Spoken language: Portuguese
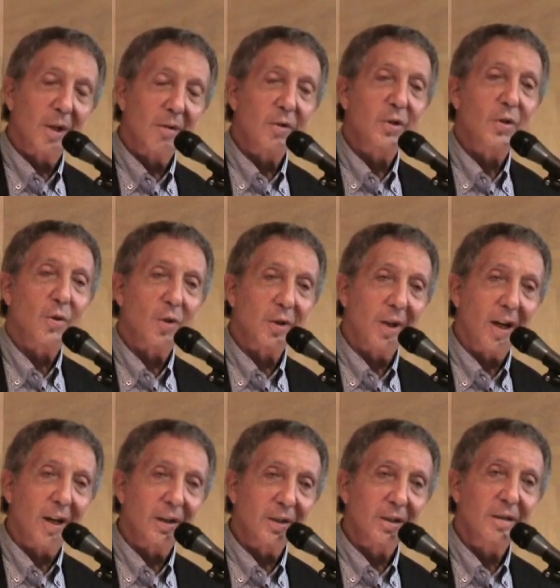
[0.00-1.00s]
anos de
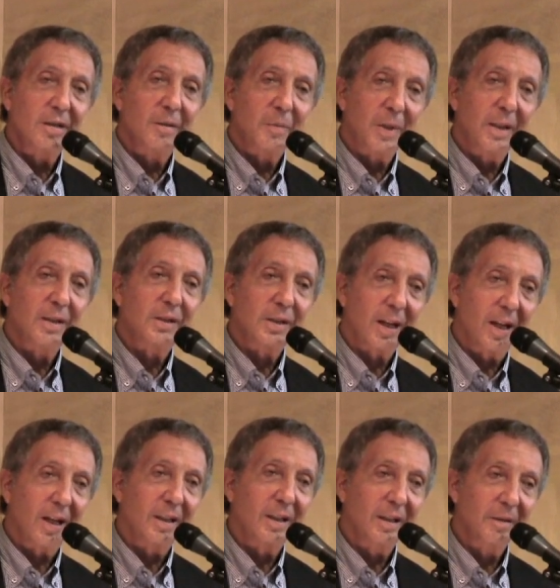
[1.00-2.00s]
rodagem pela
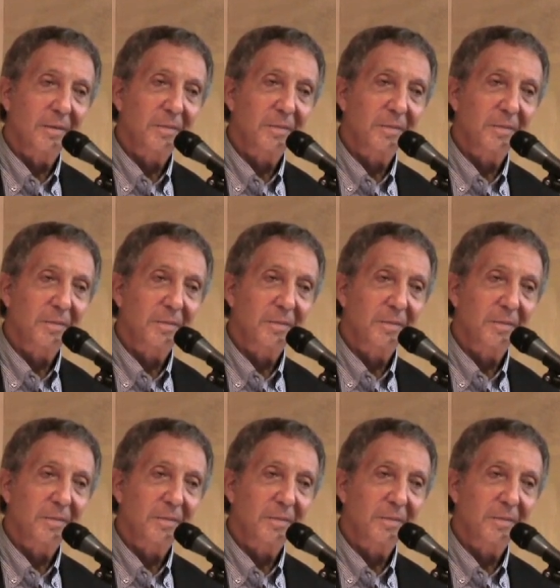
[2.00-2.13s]
estrada.